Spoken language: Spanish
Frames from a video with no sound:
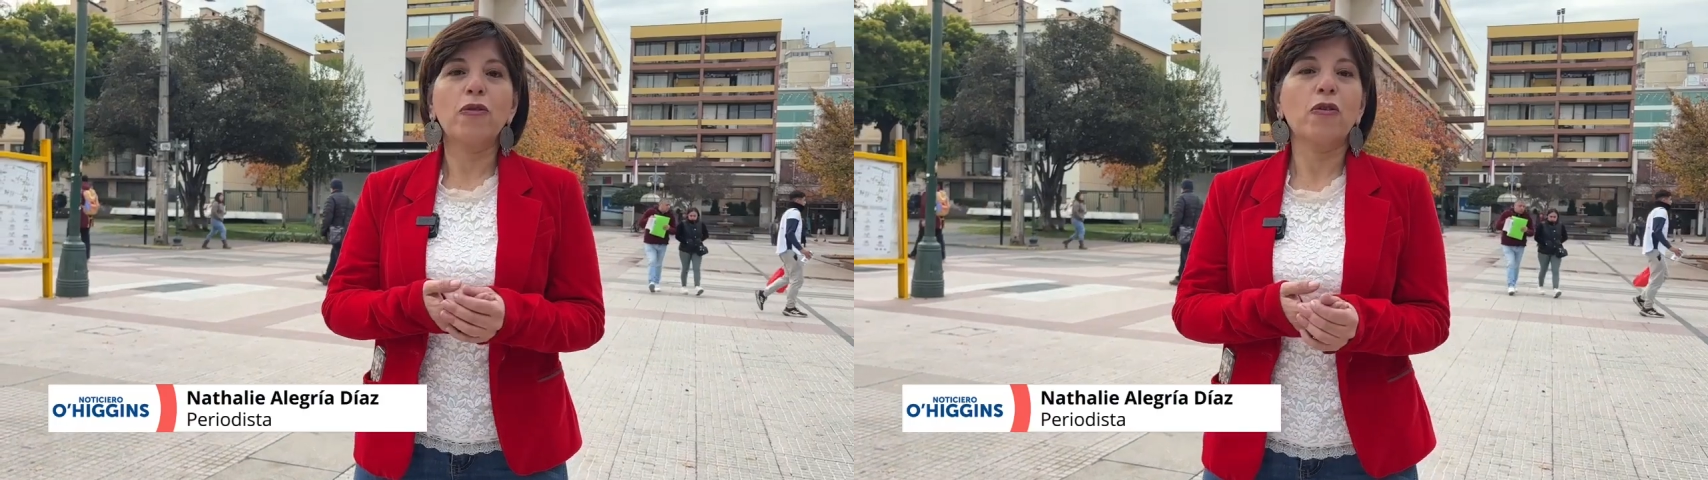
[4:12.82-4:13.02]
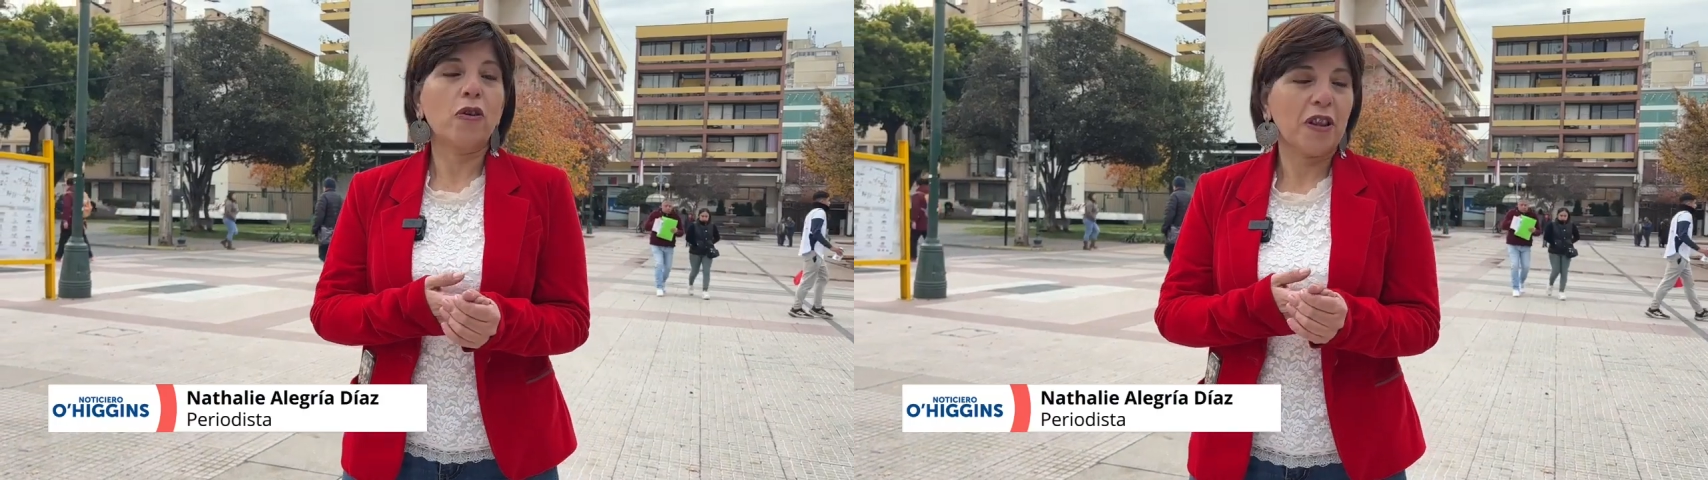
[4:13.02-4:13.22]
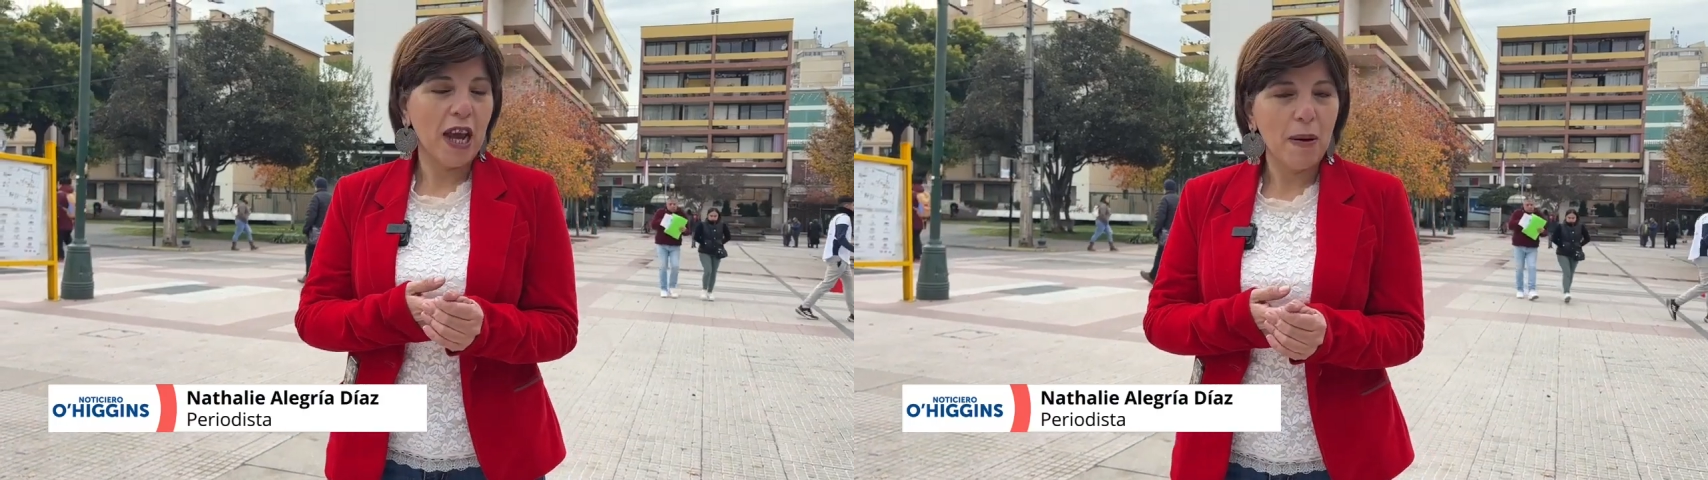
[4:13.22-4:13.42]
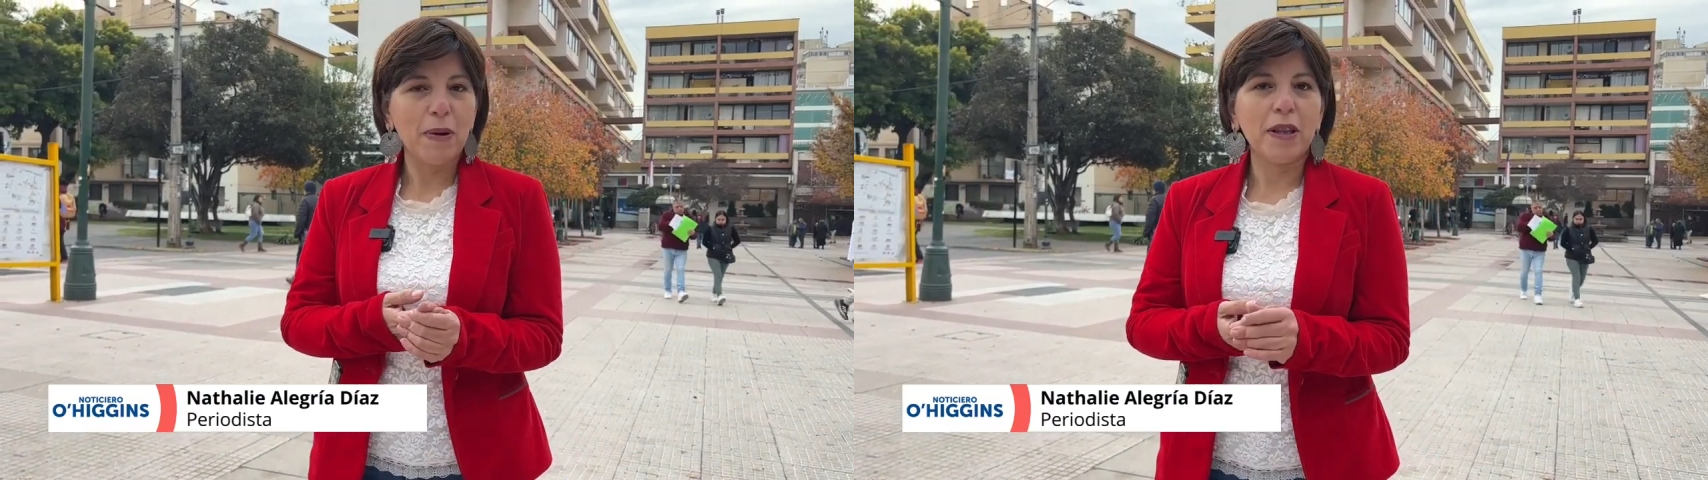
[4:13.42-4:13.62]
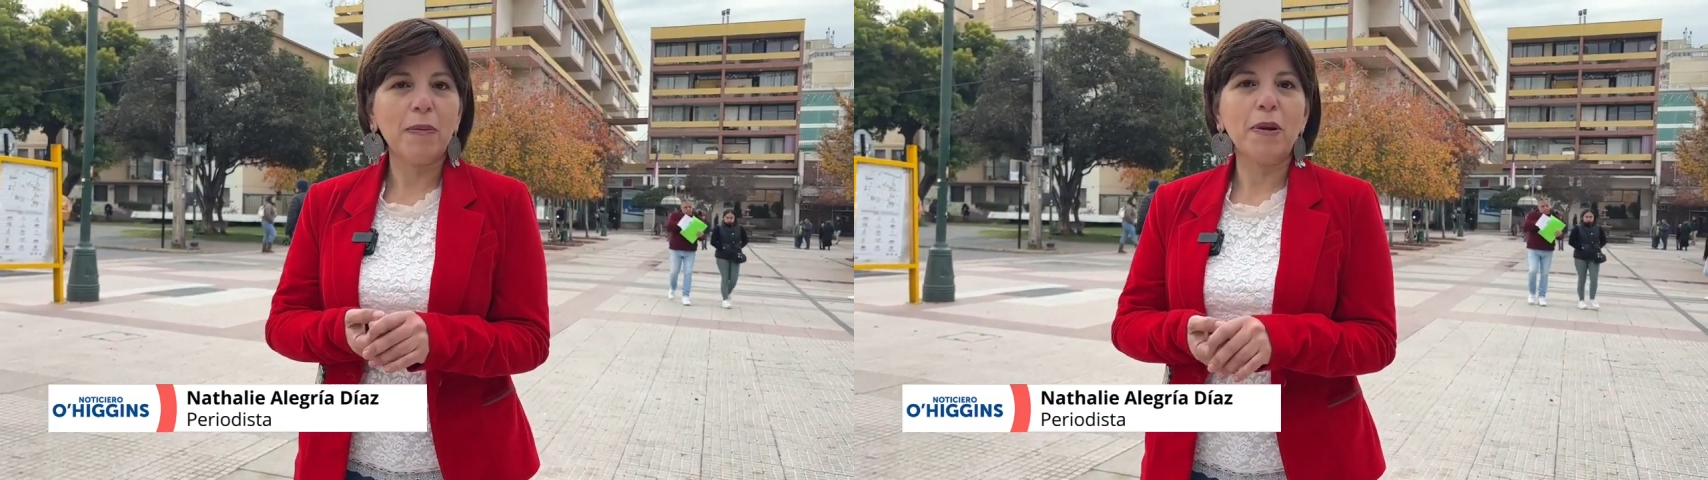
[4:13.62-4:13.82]

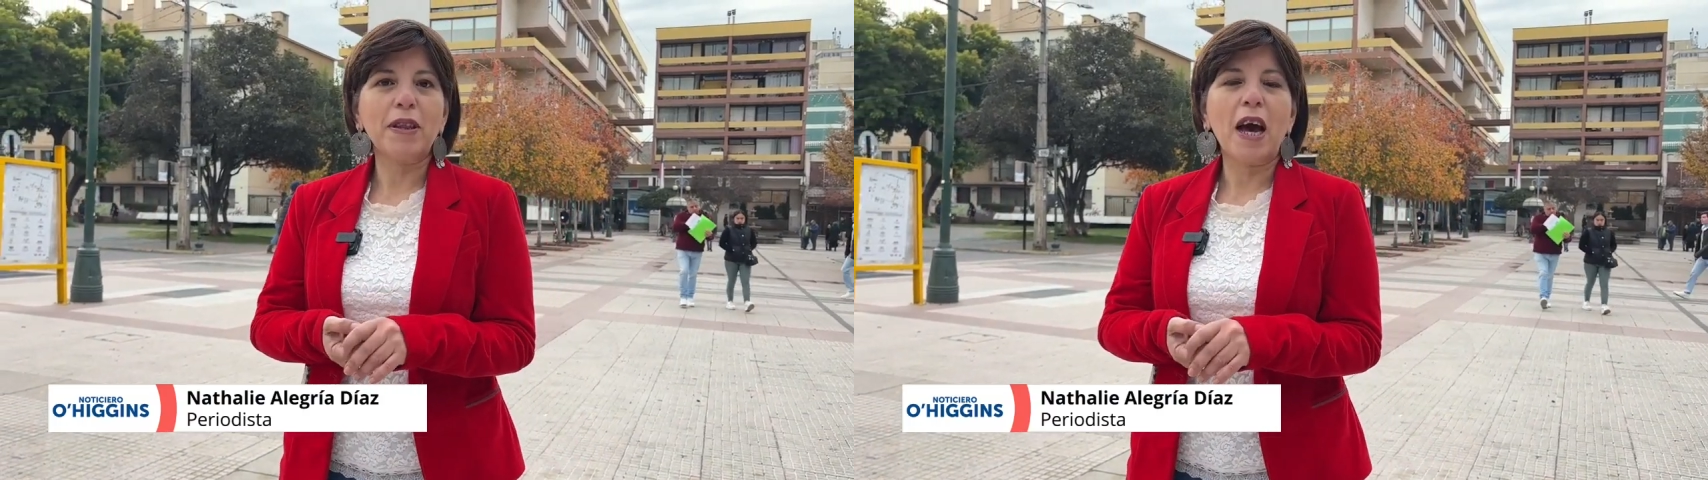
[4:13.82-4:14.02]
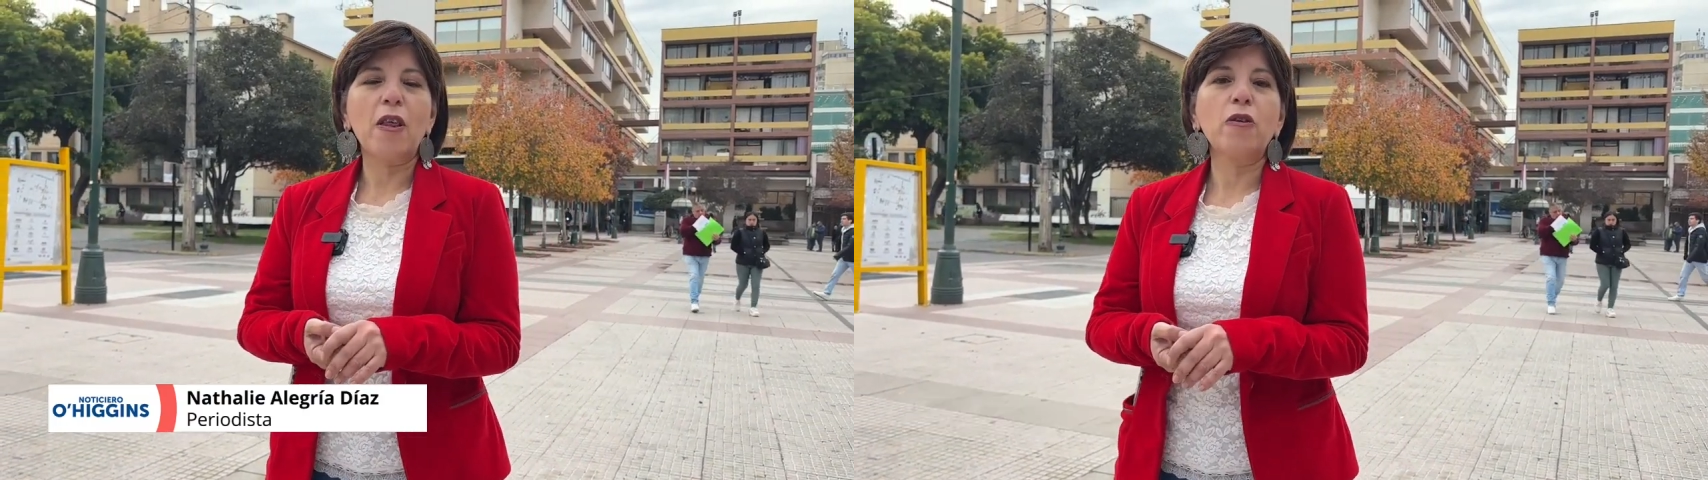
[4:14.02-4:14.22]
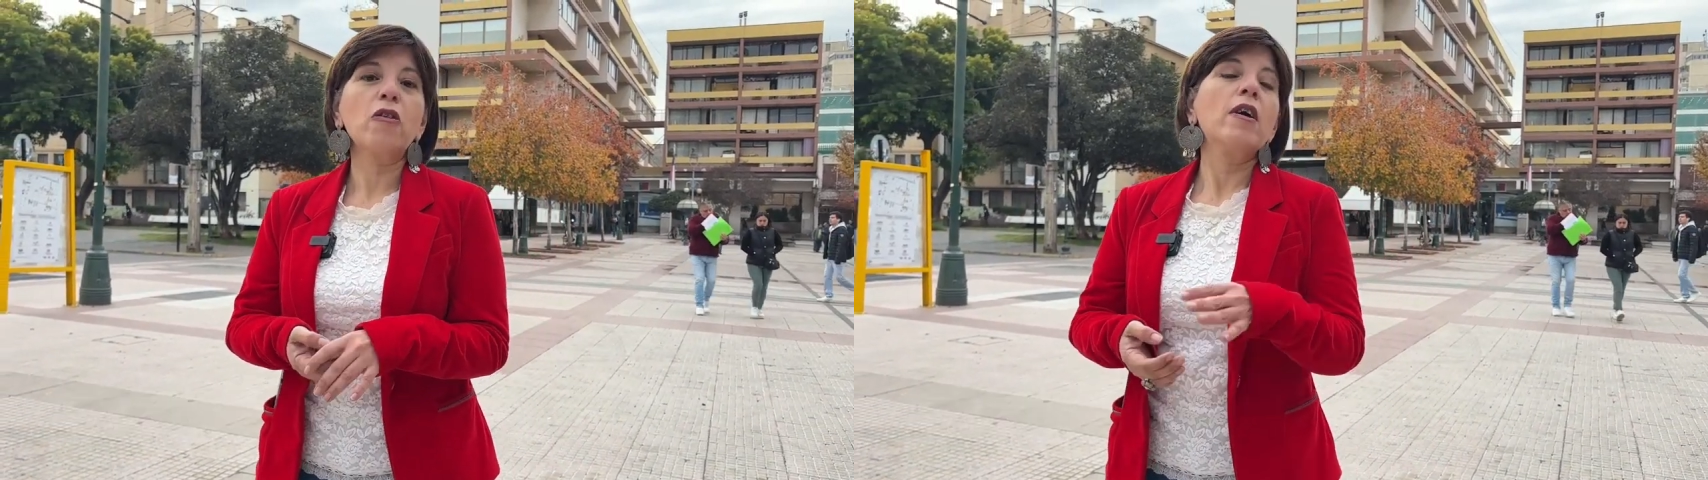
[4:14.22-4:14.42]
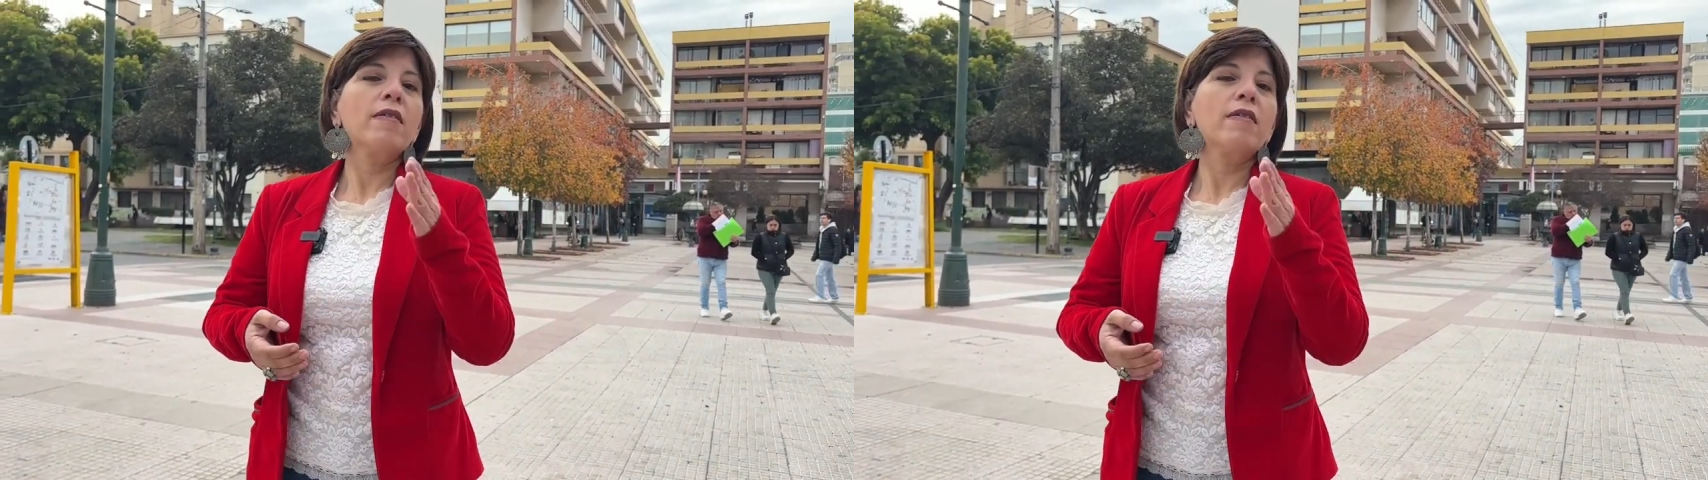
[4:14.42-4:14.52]
cordialmente invitados